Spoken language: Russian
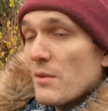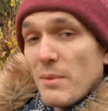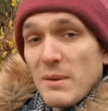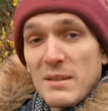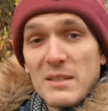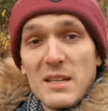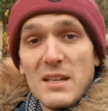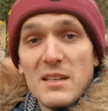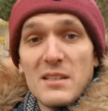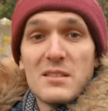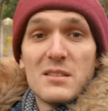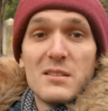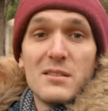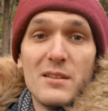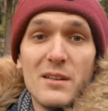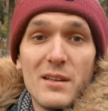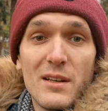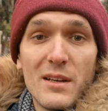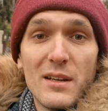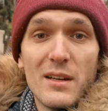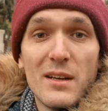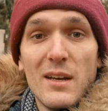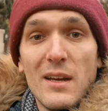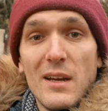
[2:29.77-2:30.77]

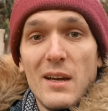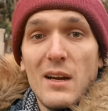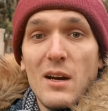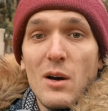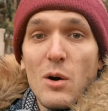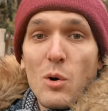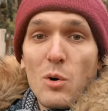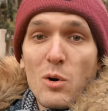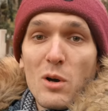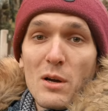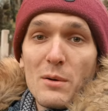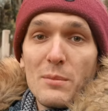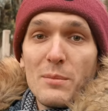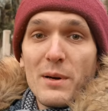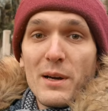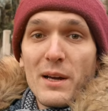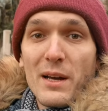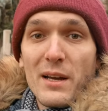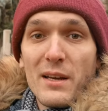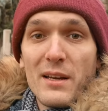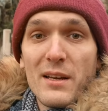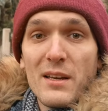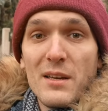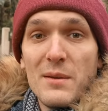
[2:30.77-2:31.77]
впоследствии
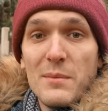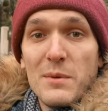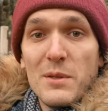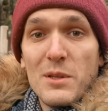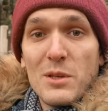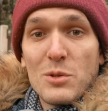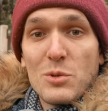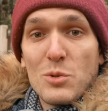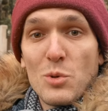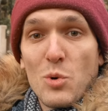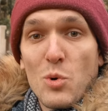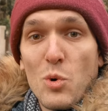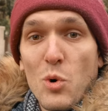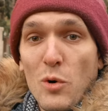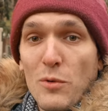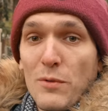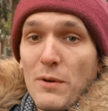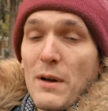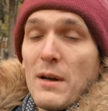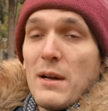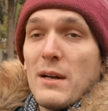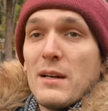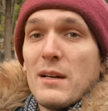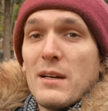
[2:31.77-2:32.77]
ОКБ имени
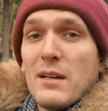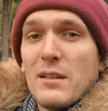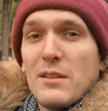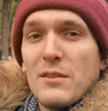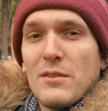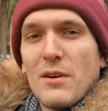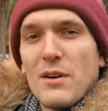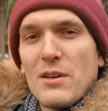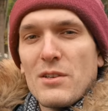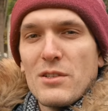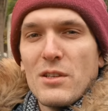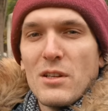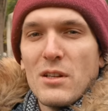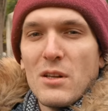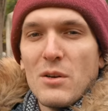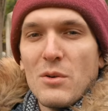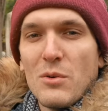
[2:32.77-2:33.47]
Сухого, дважды